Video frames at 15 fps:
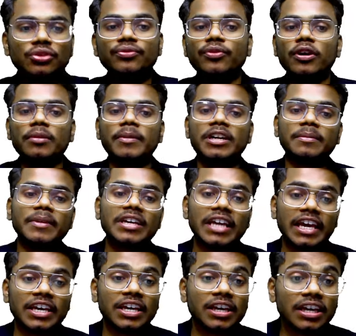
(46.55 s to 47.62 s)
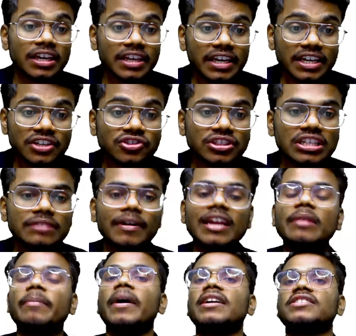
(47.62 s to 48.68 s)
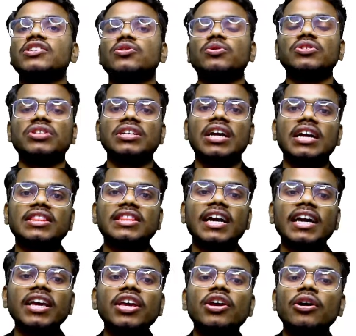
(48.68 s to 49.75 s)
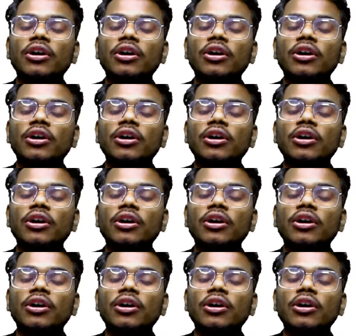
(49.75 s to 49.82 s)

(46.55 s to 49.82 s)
फॉर्मेट में ये हिस्ट्री वाले पार्ट से क्वेश्चन आता है